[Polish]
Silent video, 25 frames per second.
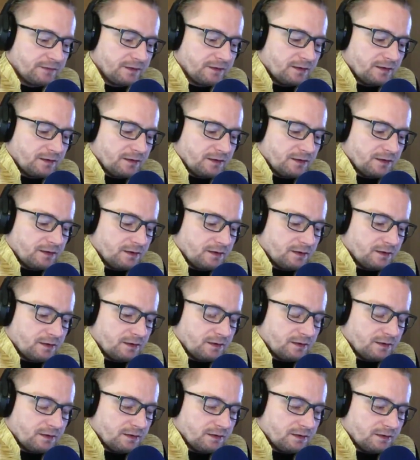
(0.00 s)

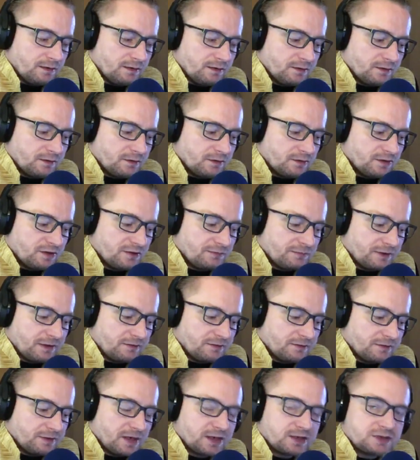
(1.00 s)
yy, zgodnie z prawem
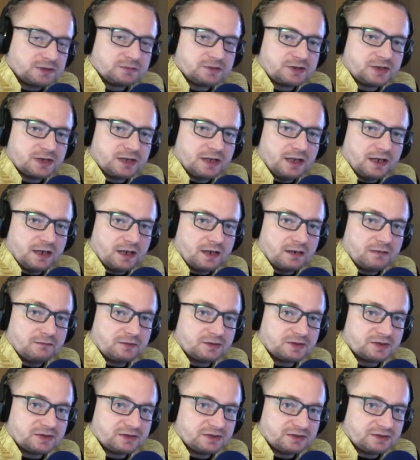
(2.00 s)
należy mu się kara,
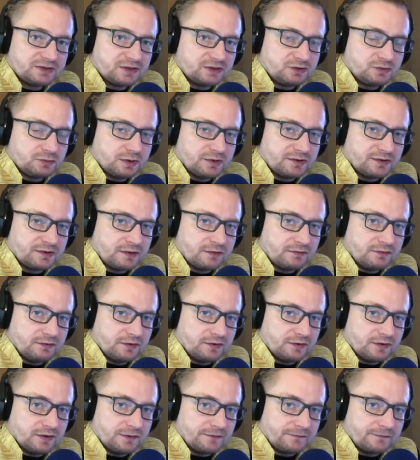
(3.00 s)
może zostać
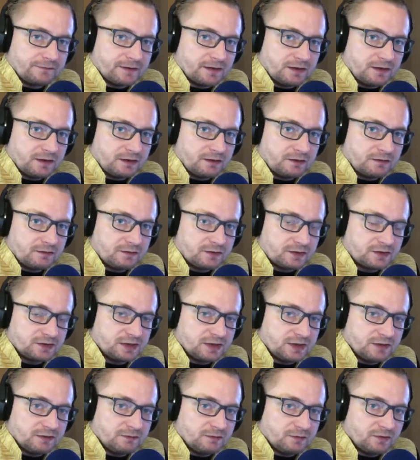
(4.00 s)
ułaskawiony yy, właśnie
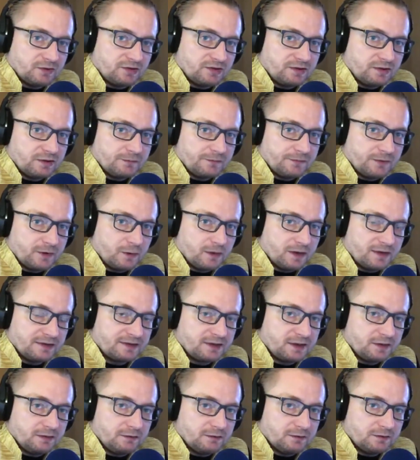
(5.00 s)
na mocy
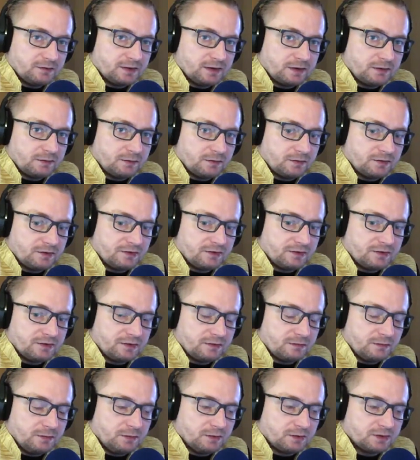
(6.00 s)
łaski, na mocy
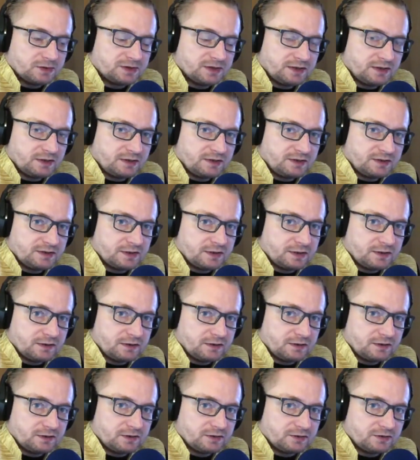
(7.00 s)
miłosierdzia
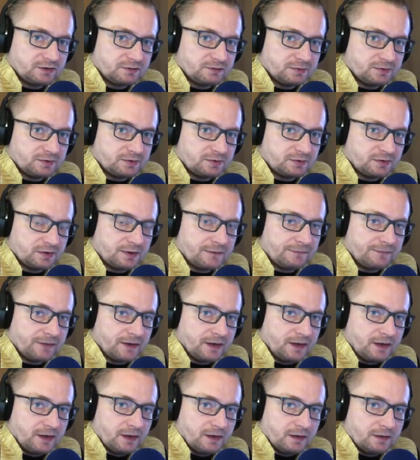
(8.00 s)
yy, osoby, która
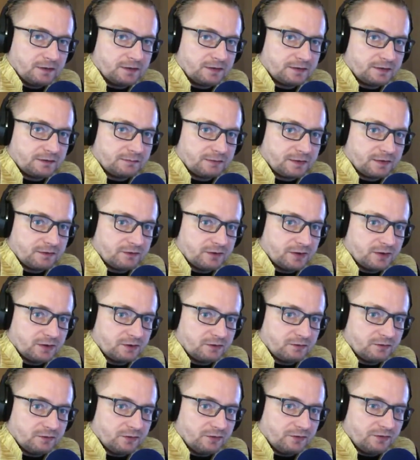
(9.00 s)
sprawuje tą
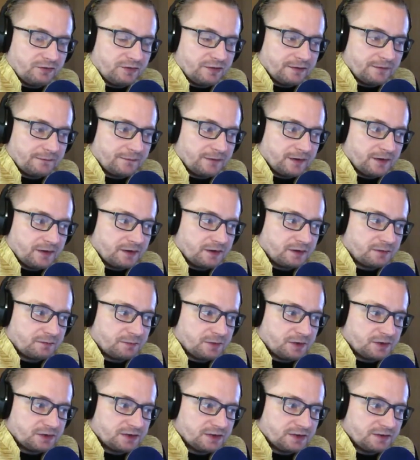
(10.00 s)
funkcję w
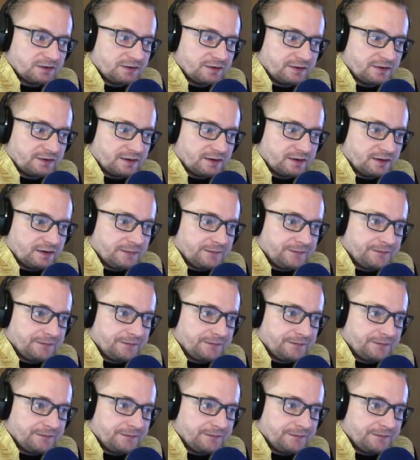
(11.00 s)
społeczeństwie. Zatem